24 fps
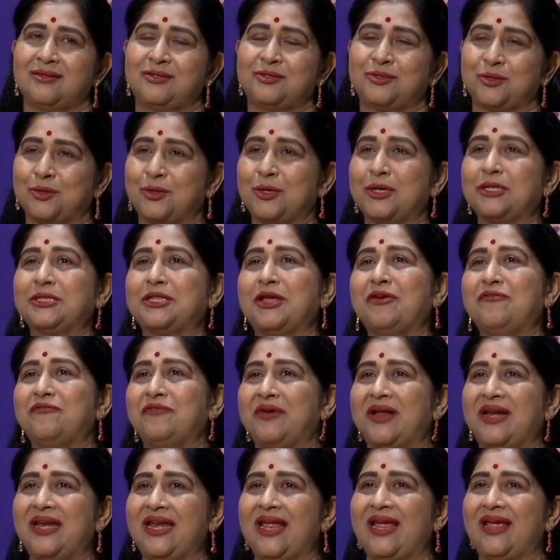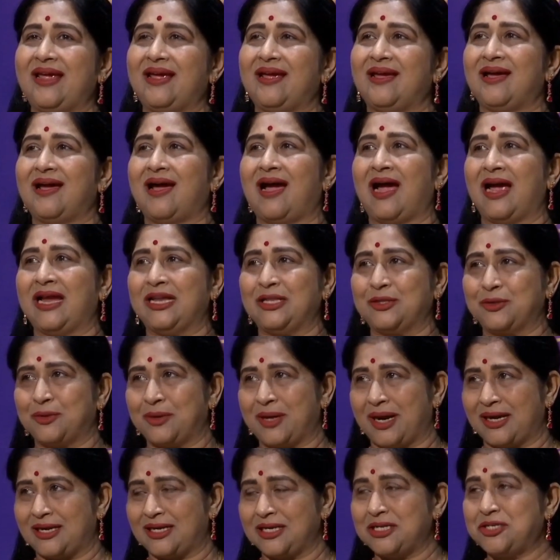సుకృతం వల్లే ఆయనతో
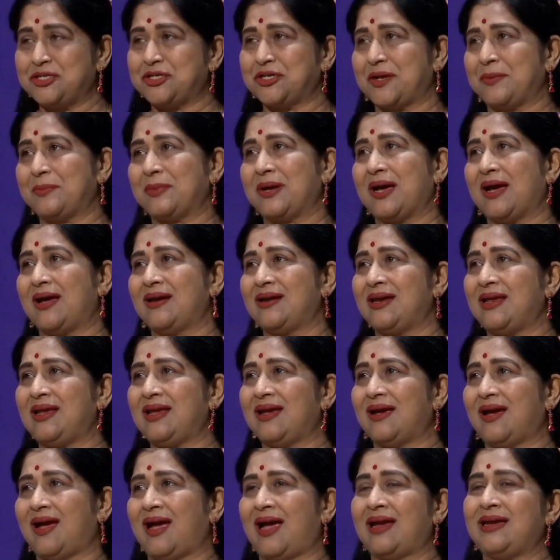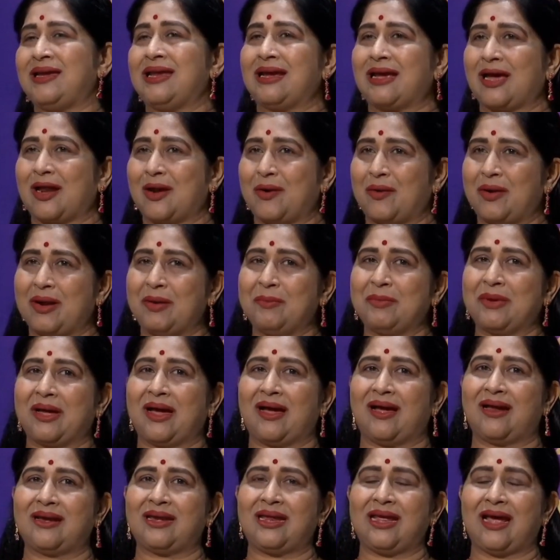నటించడం కానీ ఆయన్ని కలవడం
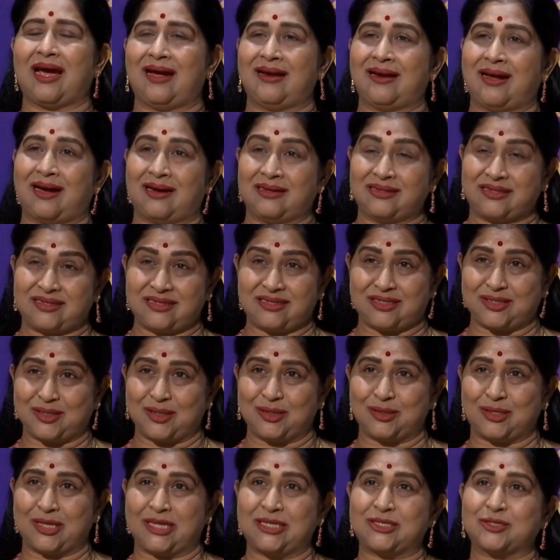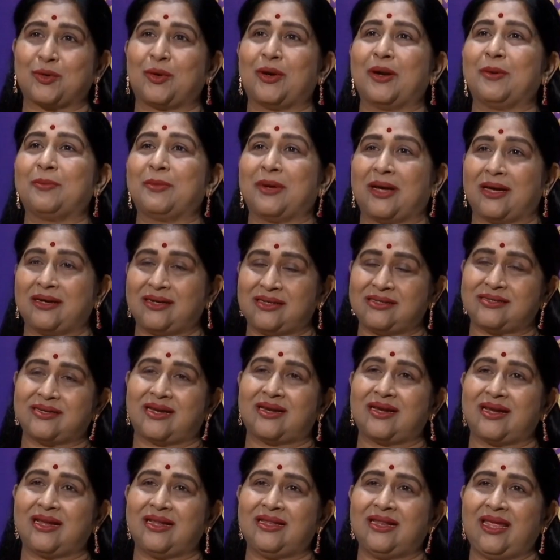కానీ ఆయన ఆశీస్సులు తీసుకోవడం కానీ
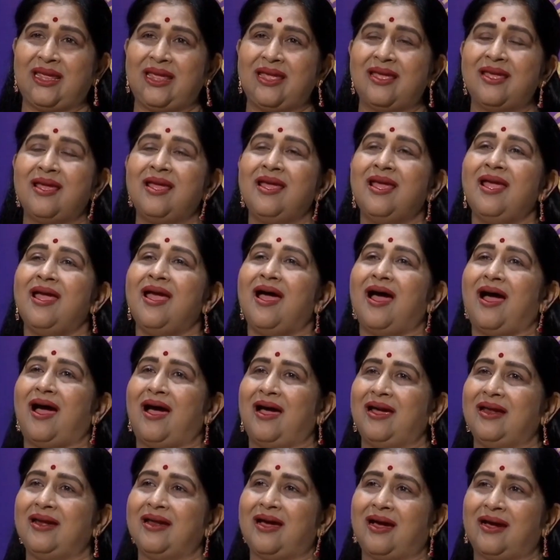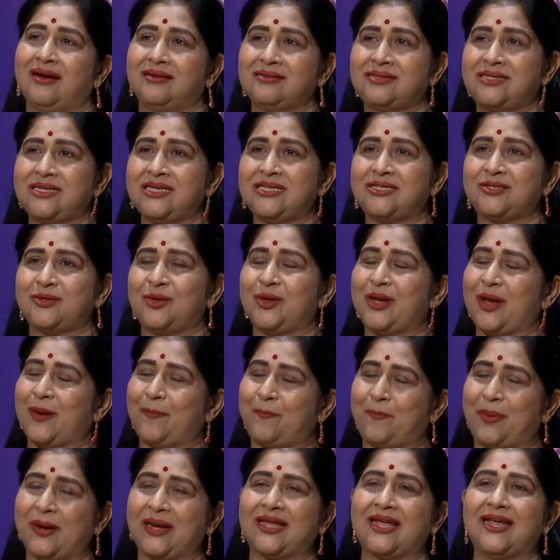జరిగింది ఆయన ఆశీస్సులు
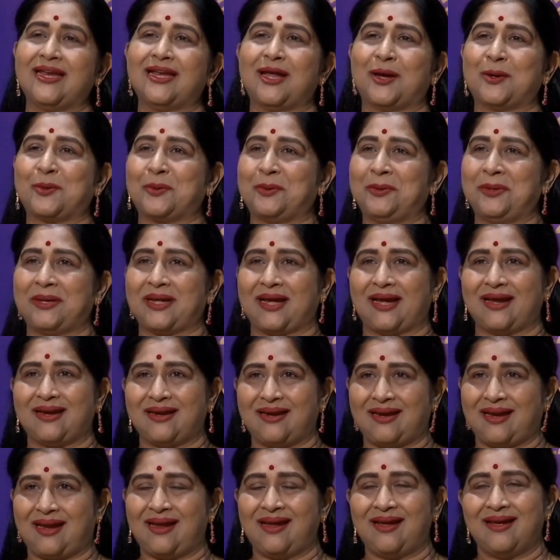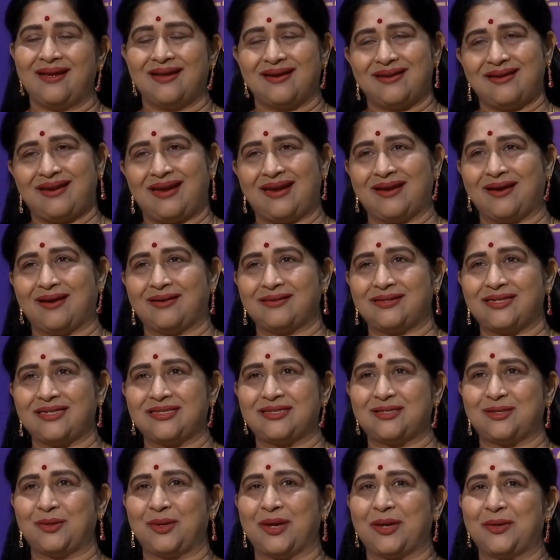ఎప్పటికీ నాకు ఉంటాయని నేను
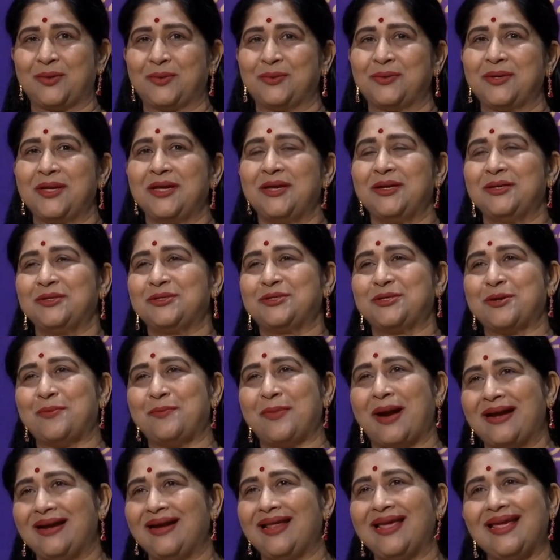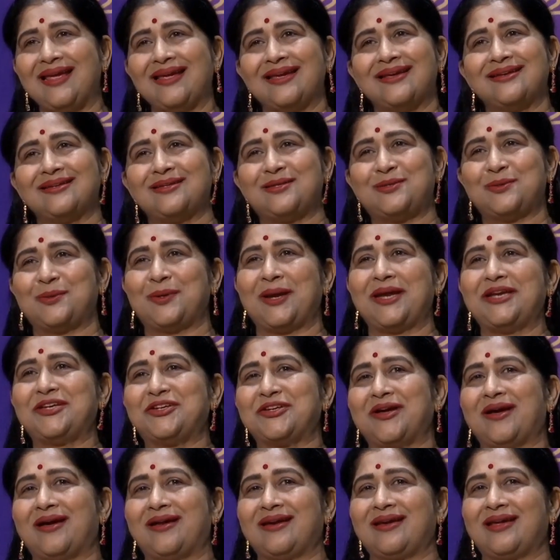ఆశిస్తున్నాను సో మళ్ళీ సురేష్
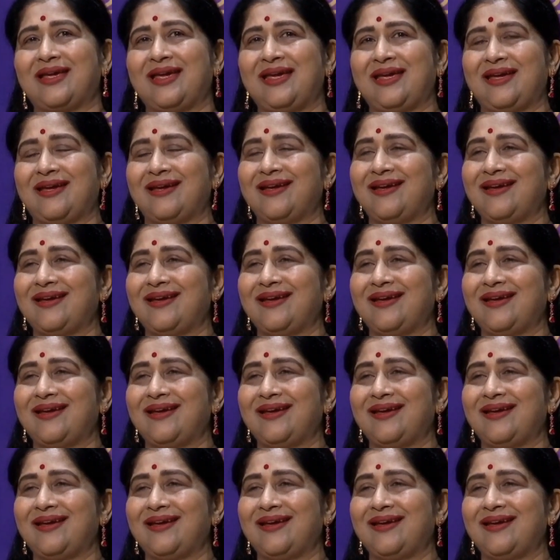గారికి